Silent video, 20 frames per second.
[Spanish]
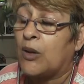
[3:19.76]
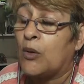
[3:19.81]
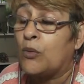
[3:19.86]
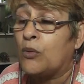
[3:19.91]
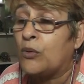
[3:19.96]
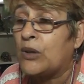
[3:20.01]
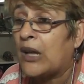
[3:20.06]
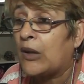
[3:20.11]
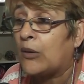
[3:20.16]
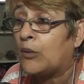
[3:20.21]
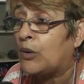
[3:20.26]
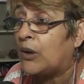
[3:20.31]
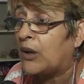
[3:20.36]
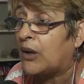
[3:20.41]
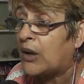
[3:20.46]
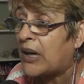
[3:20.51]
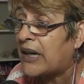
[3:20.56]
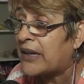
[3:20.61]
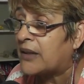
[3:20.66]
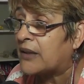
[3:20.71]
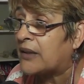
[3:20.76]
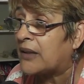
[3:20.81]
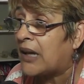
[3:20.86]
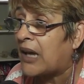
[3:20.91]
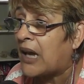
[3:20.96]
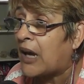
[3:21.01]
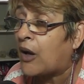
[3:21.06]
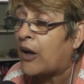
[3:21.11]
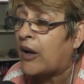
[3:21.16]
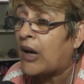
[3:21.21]
un lugar
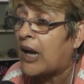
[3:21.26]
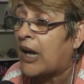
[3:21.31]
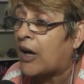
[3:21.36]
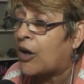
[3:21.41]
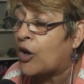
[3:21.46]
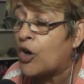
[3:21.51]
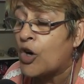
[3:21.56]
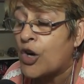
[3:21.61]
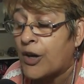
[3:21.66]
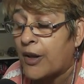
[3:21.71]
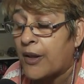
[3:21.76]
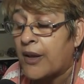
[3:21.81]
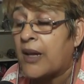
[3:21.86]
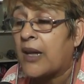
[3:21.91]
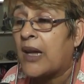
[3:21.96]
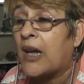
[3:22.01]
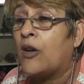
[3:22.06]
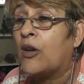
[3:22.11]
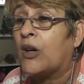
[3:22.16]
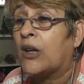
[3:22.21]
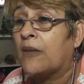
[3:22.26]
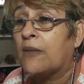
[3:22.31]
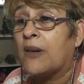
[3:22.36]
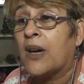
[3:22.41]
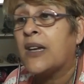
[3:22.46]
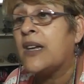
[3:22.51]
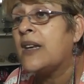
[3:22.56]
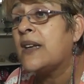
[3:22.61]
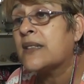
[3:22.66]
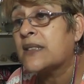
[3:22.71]
acorde a lo que va
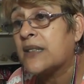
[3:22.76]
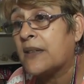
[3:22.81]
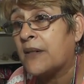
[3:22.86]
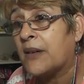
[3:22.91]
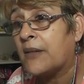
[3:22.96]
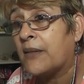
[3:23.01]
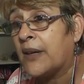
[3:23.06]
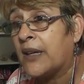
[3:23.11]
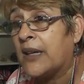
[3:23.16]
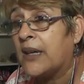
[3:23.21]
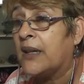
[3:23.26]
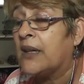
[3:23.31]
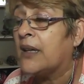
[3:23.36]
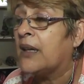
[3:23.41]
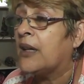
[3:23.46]
a ir ese bebé?